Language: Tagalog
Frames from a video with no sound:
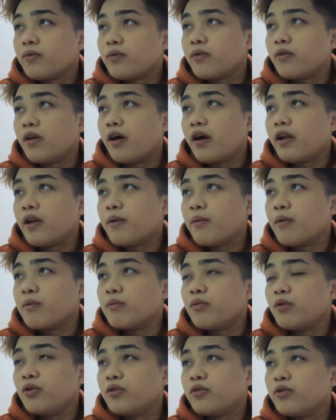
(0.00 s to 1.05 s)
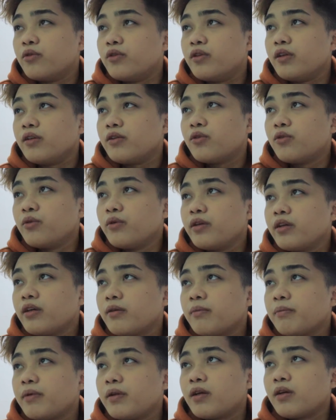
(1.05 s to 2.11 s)
Wala namang multo dito, eh.
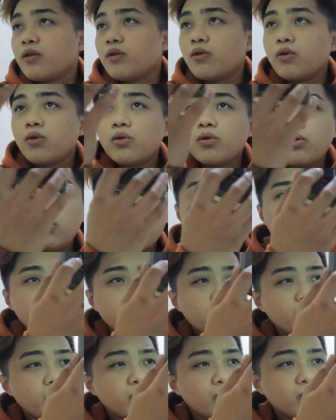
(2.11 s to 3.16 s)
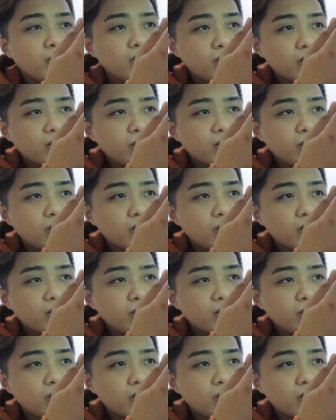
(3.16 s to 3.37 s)
Pinaglololoko niyo ako.